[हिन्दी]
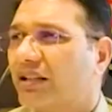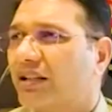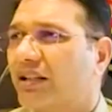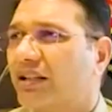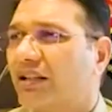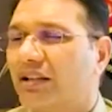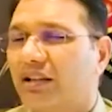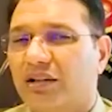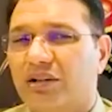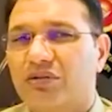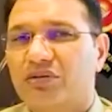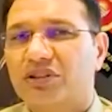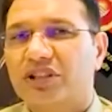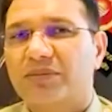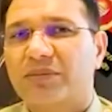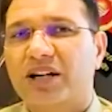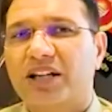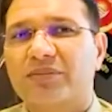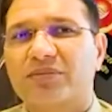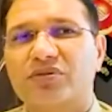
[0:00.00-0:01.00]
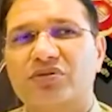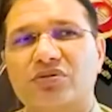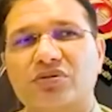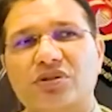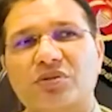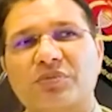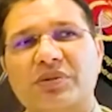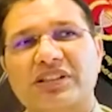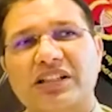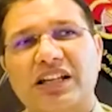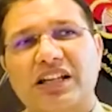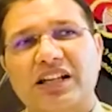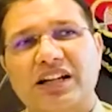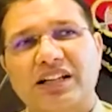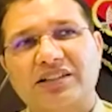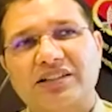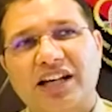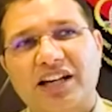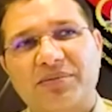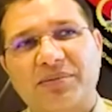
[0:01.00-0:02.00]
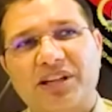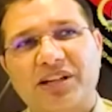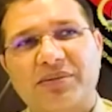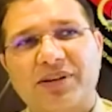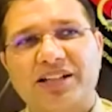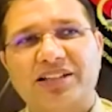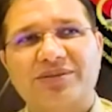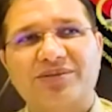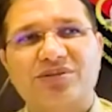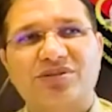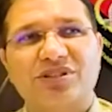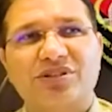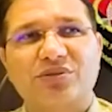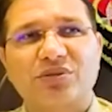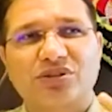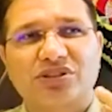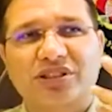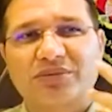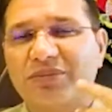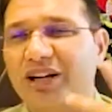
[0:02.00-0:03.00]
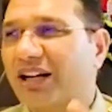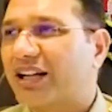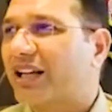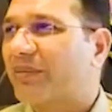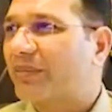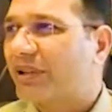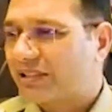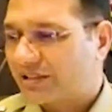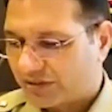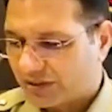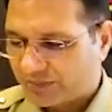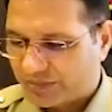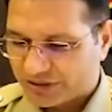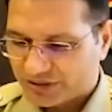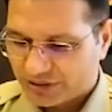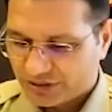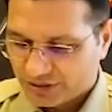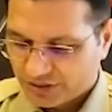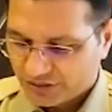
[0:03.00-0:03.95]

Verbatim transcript: पर आपसे ठगी कर ली जाती है और आप साइबर क्राइम अटैक का